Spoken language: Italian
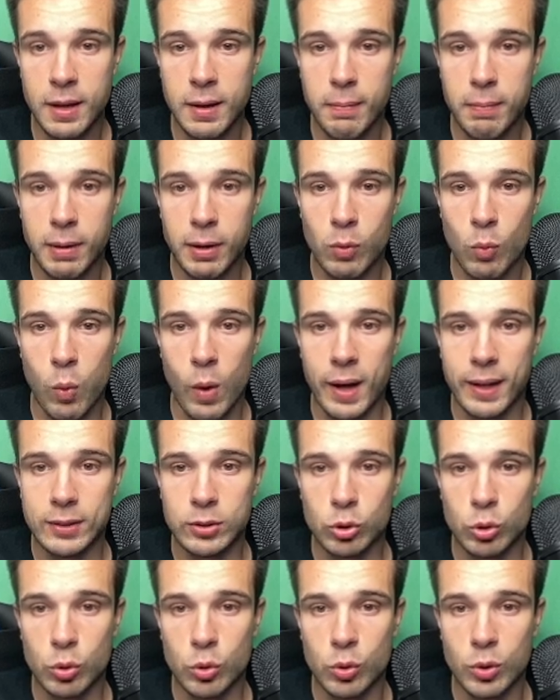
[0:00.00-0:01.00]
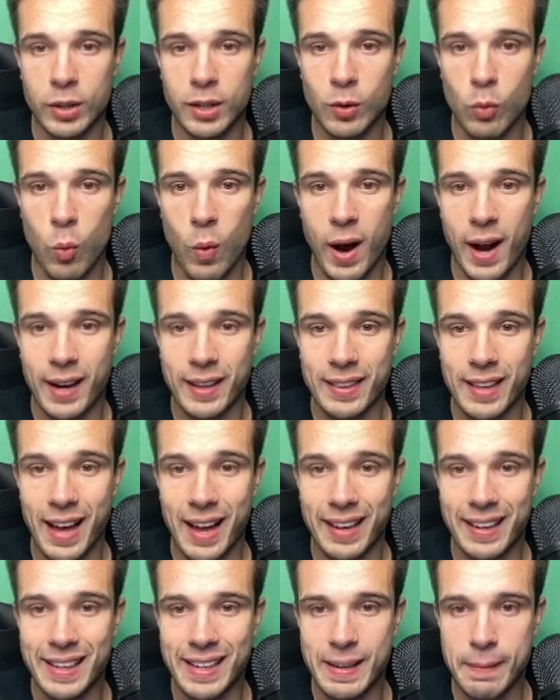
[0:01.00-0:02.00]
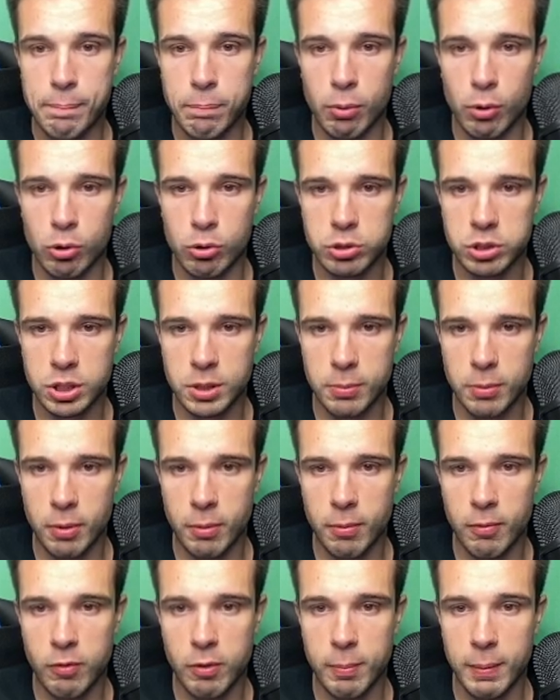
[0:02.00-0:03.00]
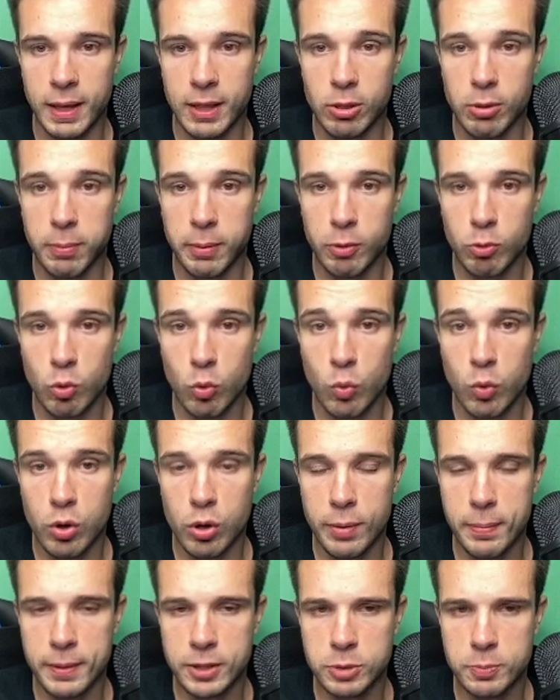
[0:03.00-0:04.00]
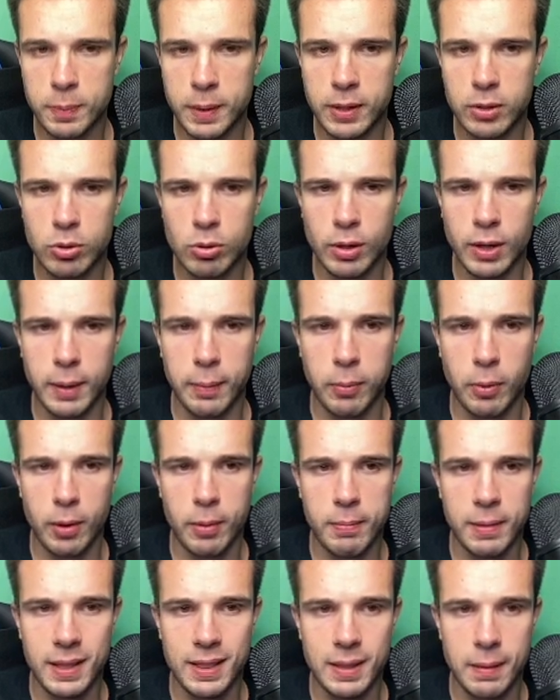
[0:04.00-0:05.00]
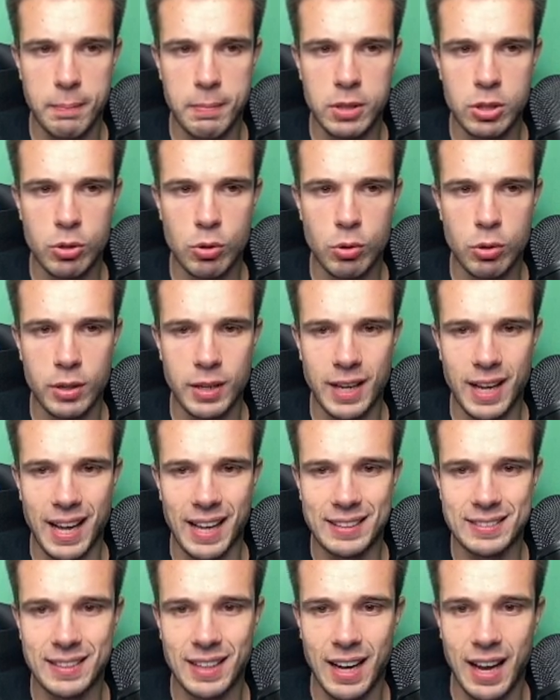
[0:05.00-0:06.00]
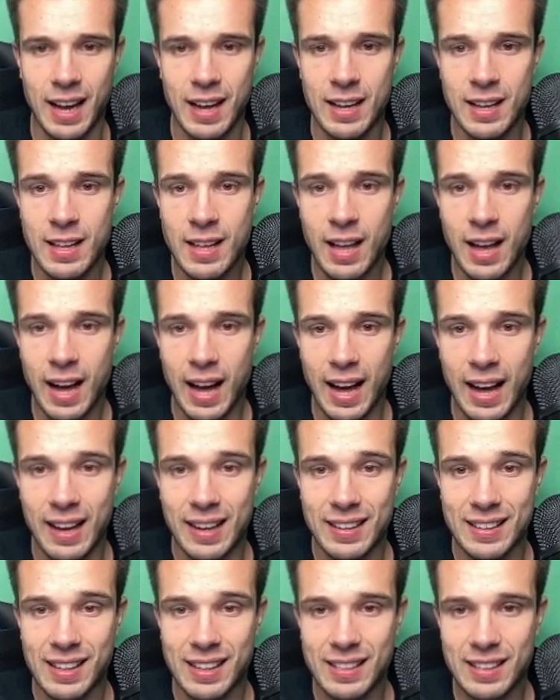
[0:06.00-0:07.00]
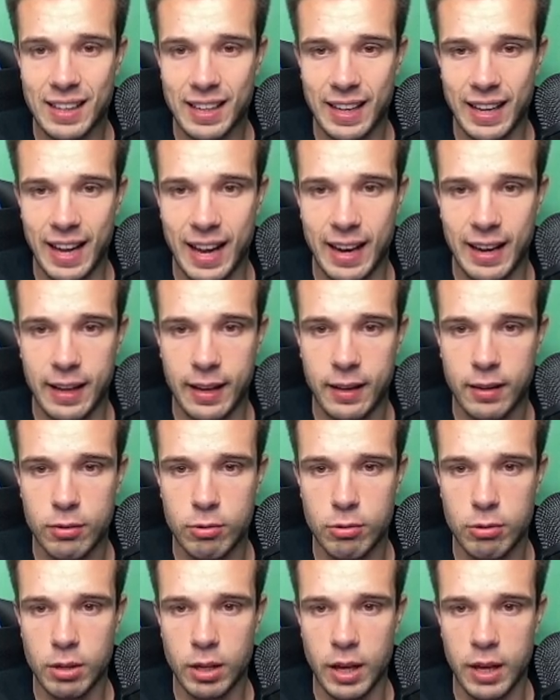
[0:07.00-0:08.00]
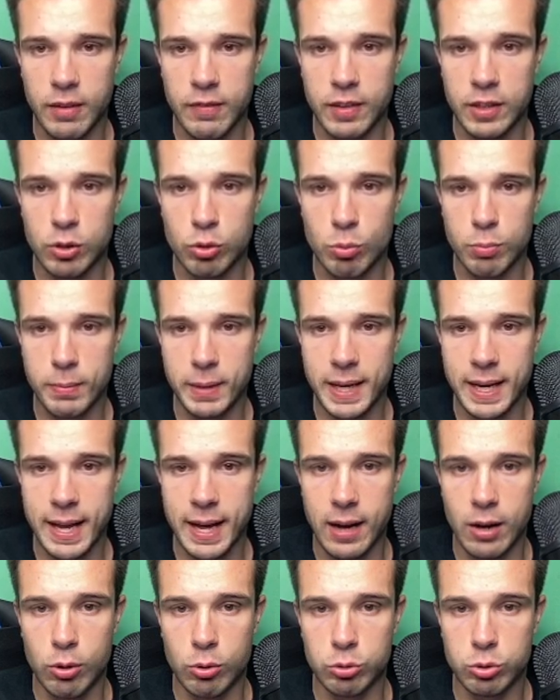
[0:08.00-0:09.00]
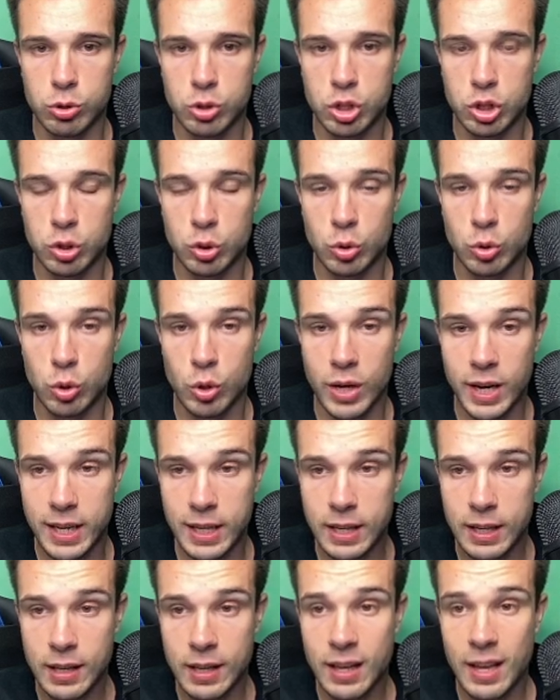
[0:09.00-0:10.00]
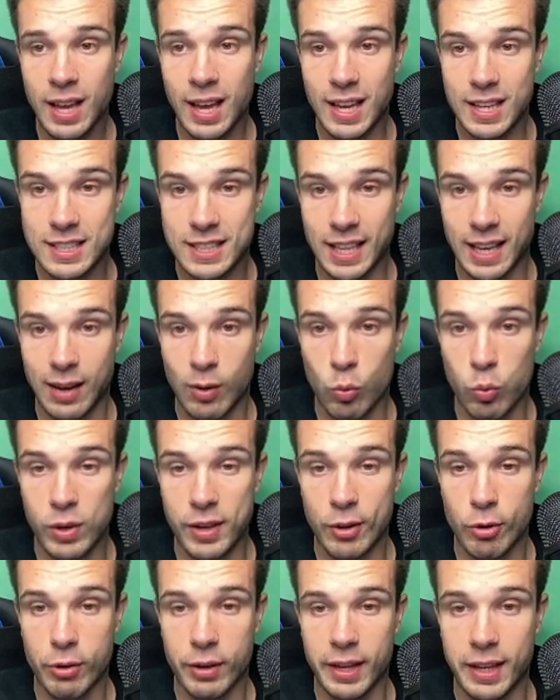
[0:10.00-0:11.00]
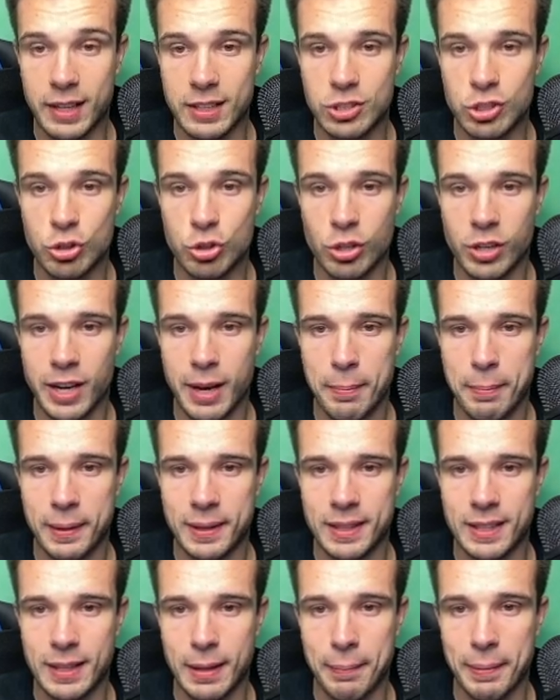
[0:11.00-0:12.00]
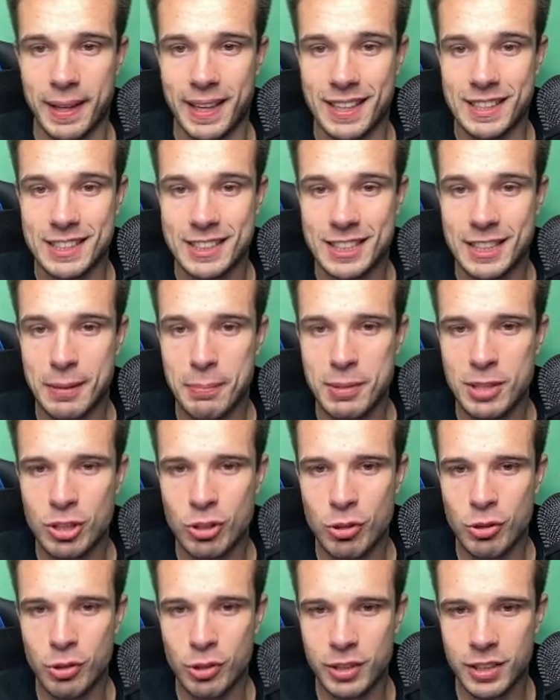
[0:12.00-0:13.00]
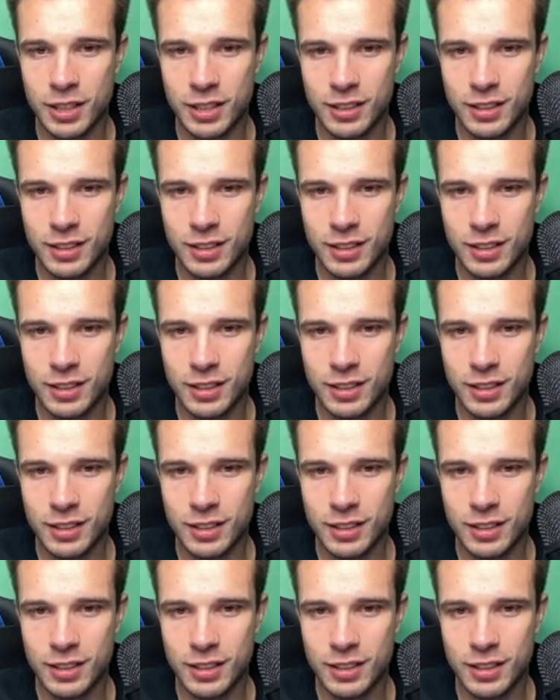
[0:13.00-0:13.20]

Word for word: per quanto riguarda il prossimo movimento, Perché quello che mi aspetto è che probabilmente Bitcoin andrà a riattaccare ok 21.800 dollari e sarà qui ok che si gioca la partita perché se Bitcoin